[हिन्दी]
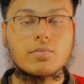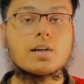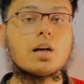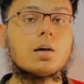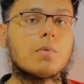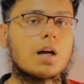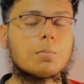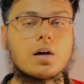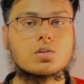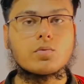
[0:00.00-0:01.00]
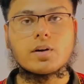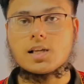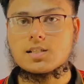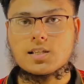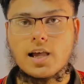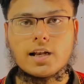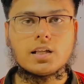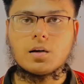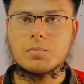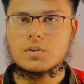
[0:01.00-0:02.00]
डेफिनेटली हमारे पास तो फ्रेजेस है
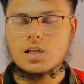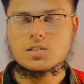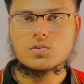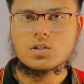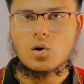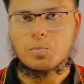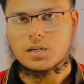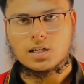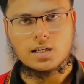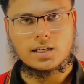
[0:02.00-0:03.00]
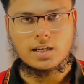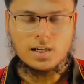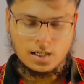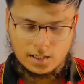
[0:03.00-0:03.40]
नहीं हम कैसे उसका ओपन करेंगे